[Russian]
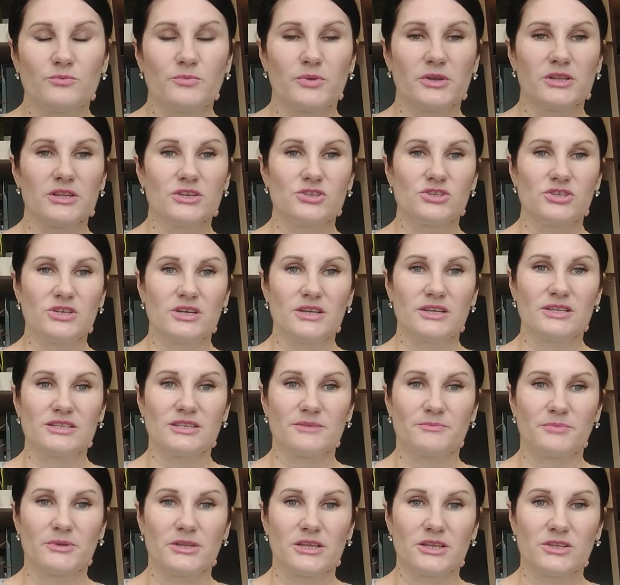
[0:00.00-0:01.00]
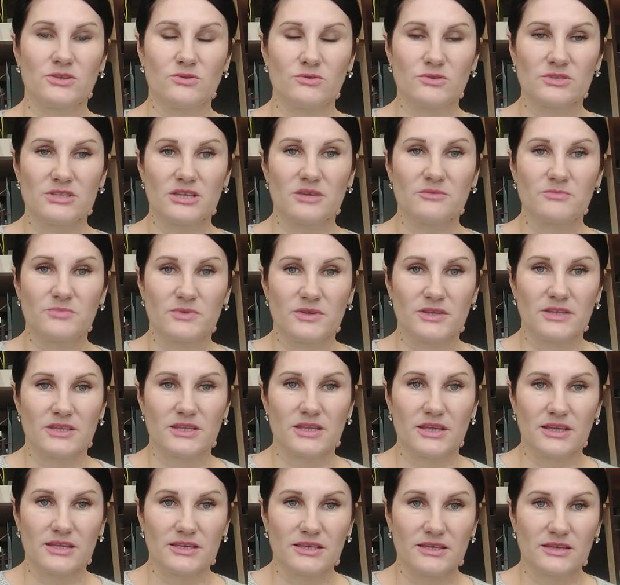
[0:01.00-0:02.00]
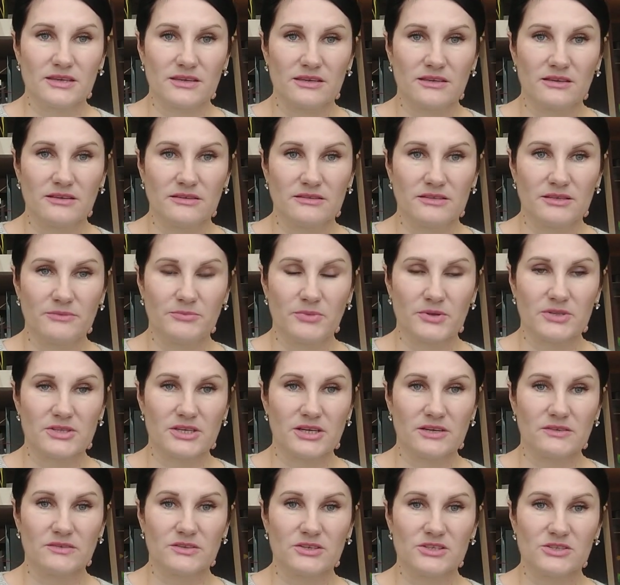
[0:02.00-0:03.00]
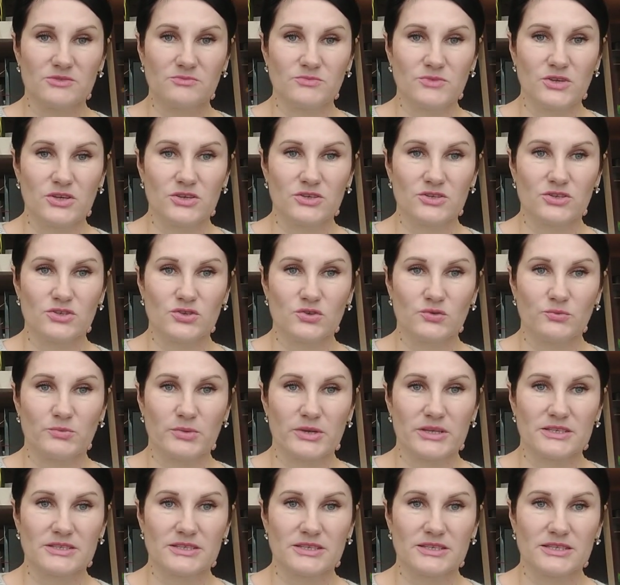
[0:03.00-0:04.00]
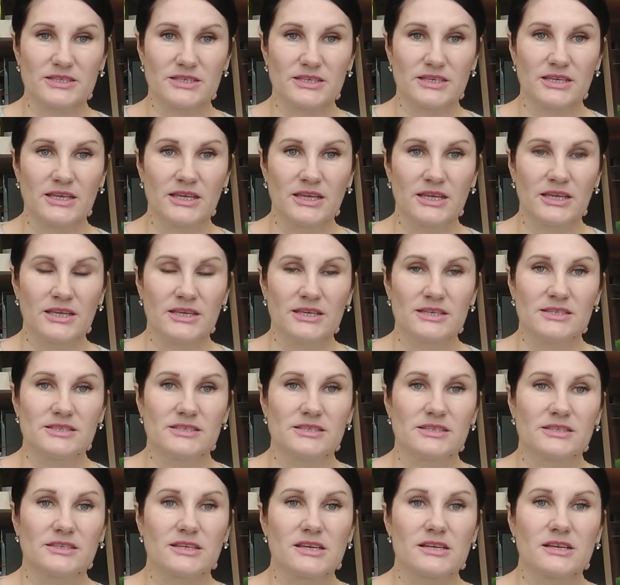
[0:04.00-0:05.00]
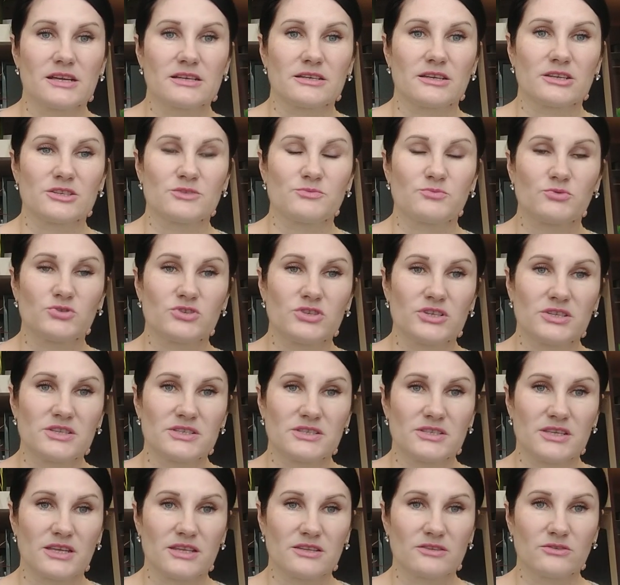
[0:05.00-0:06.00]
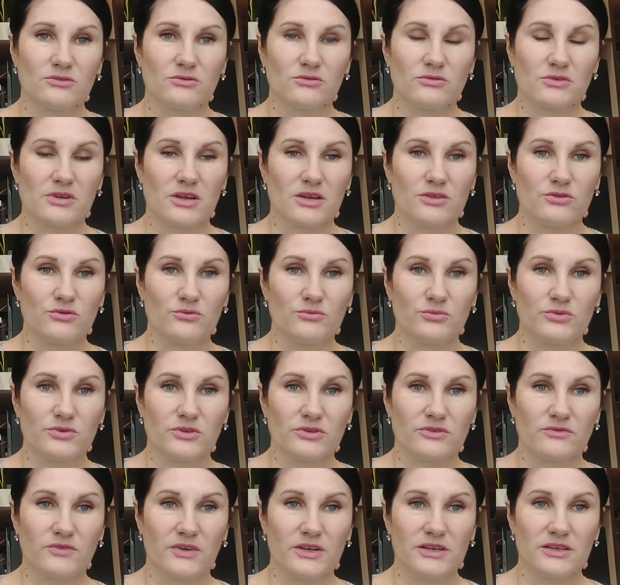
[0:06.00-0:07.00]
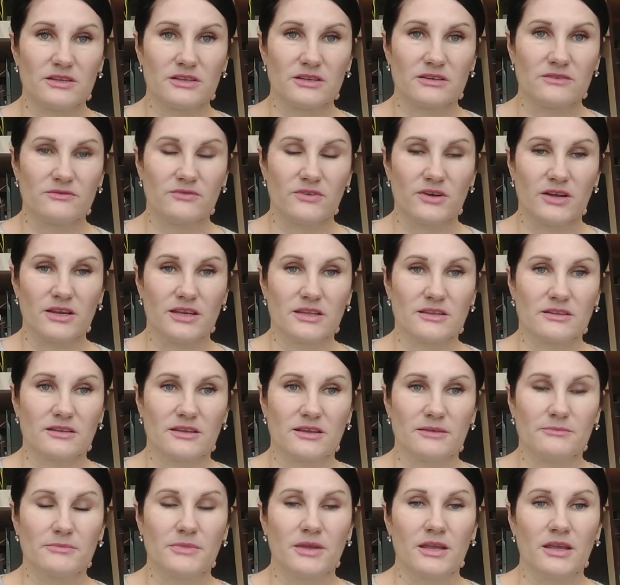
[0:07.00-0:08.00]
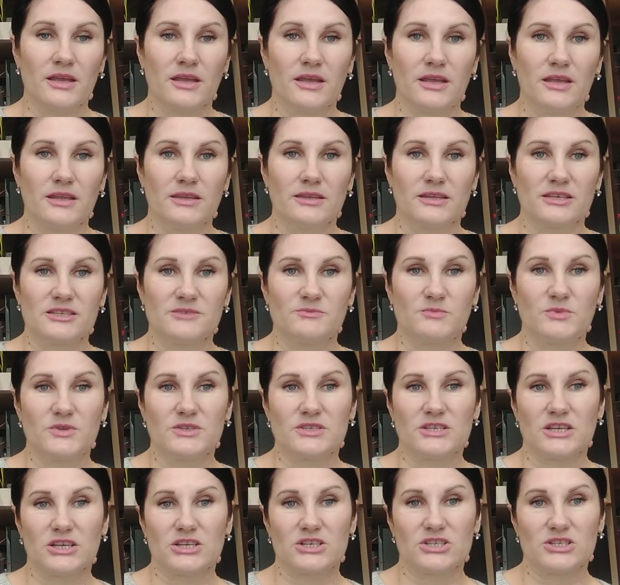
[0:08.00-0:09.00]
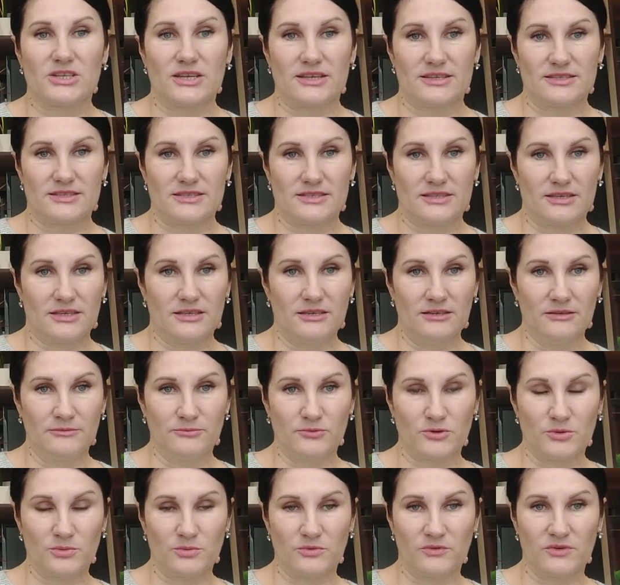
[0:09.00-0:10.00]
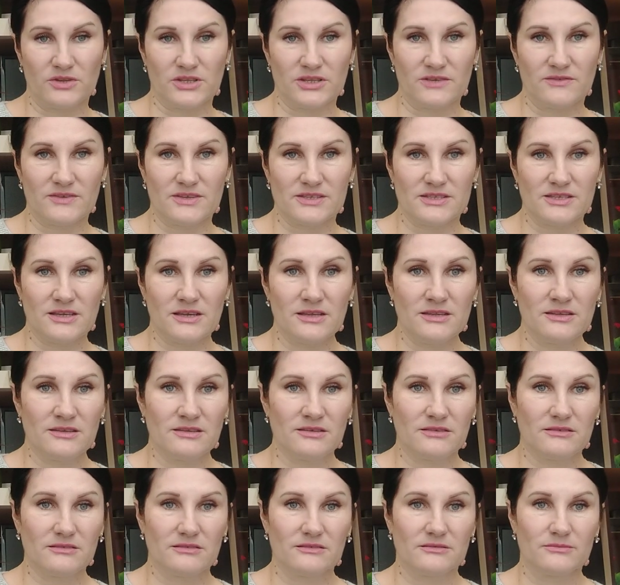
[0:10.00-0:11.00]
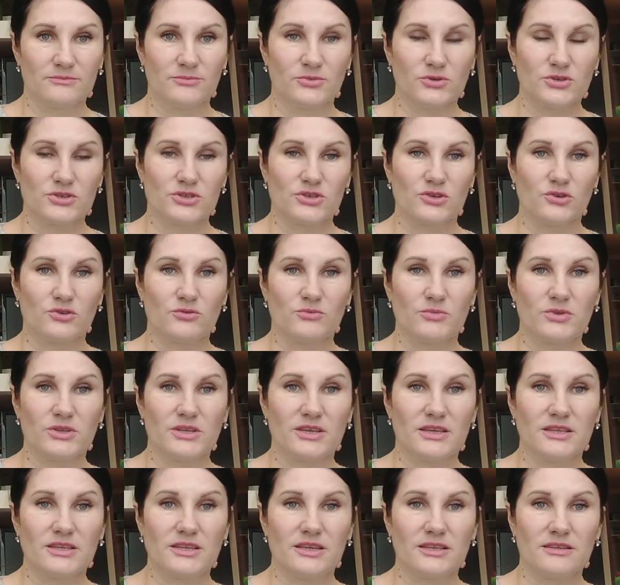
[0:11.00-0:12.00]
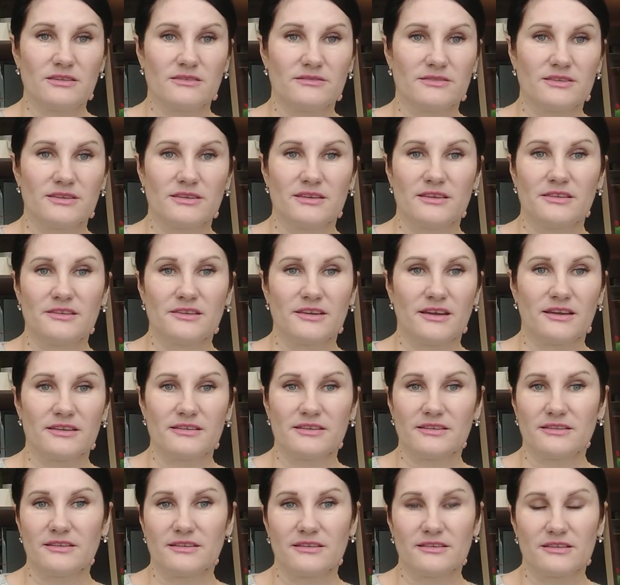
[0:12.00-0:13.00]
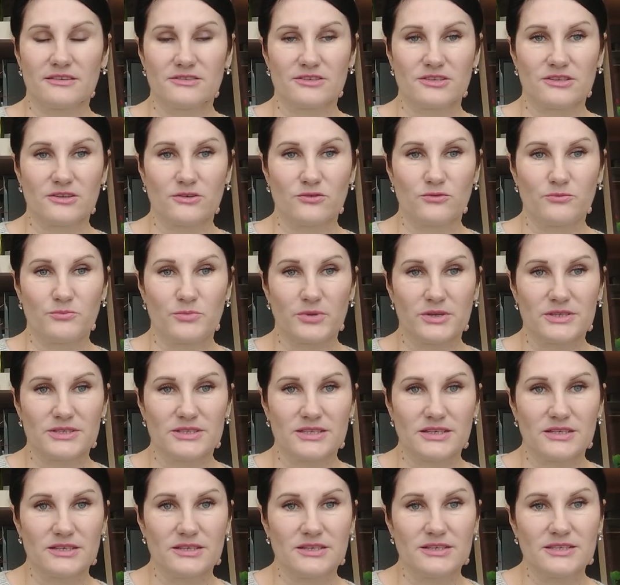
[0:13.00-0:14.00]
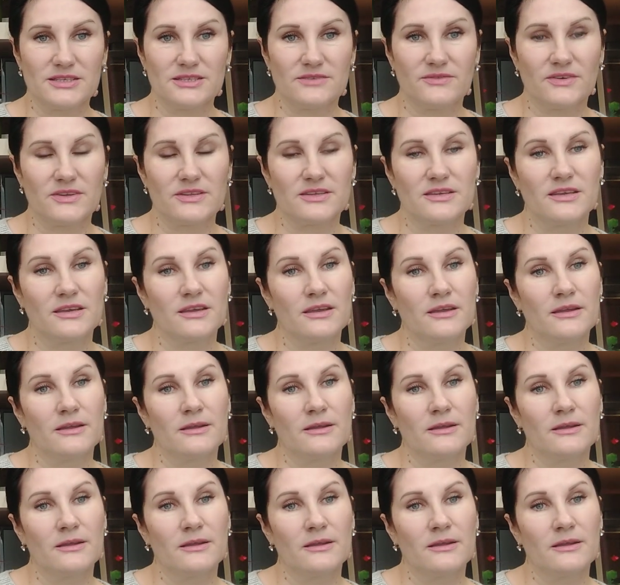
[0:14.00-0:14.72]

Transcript: но получается полотно забитое. Не понравилось мне еще в процессе стирки как раз пушится ангора, оно будет валенок валенком. На спицах 6 пробовала вязать, э, больших у меня нет и не хотела даже докупать, заказывать.